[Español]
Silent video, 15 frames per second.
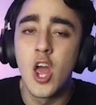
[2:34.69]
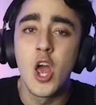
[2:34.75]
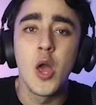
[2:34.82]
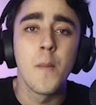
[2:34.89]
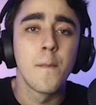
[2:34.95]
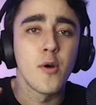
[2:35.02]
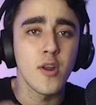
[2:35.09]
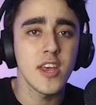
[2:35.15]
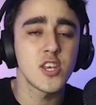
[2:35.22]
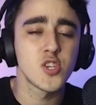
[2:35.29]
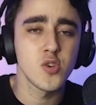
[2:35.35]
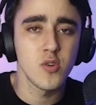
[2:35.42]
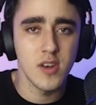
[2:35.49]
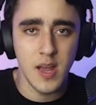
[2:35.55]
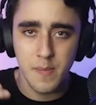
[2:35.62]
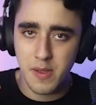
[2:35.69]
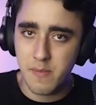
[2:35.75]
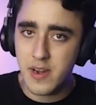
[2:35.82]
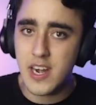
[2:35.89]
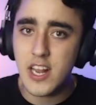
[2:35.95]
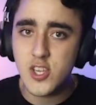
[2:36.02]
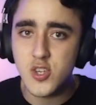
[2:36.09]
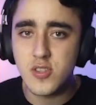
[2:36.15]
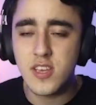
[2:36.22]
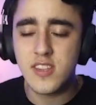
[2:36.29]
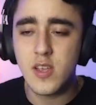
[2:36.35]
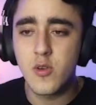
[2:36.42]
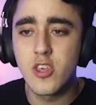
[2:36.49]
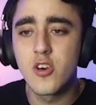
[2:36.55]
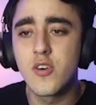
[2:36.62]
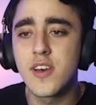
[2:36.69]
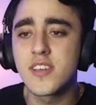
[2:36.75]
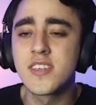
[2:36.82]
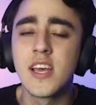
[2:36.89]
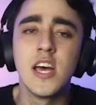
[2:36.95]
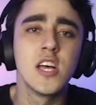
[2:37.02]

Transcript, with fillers: Por eso, la primera lección de este video es